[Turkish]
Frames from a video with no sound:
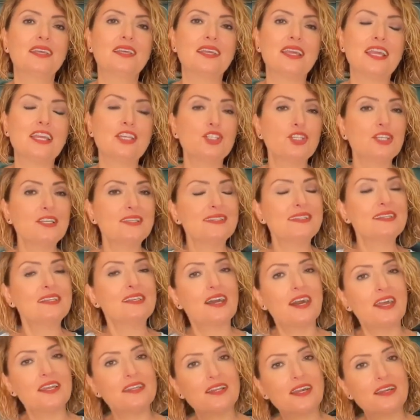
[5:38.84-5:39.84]
eşinizin
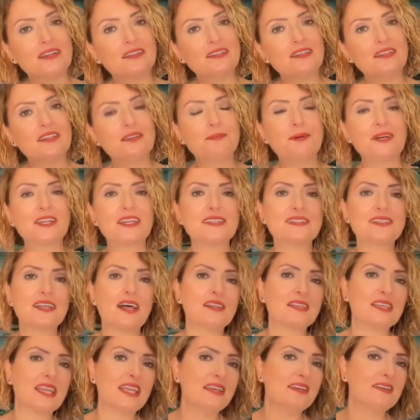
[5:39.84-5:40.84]
kaynakları
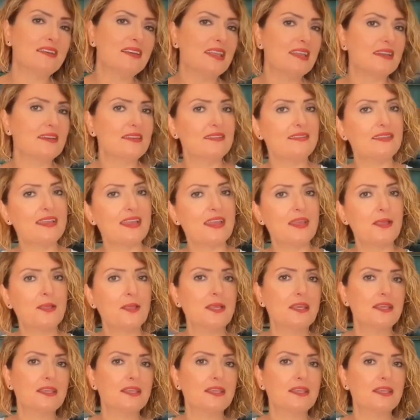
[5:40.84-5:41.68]
parasal gelirlerinde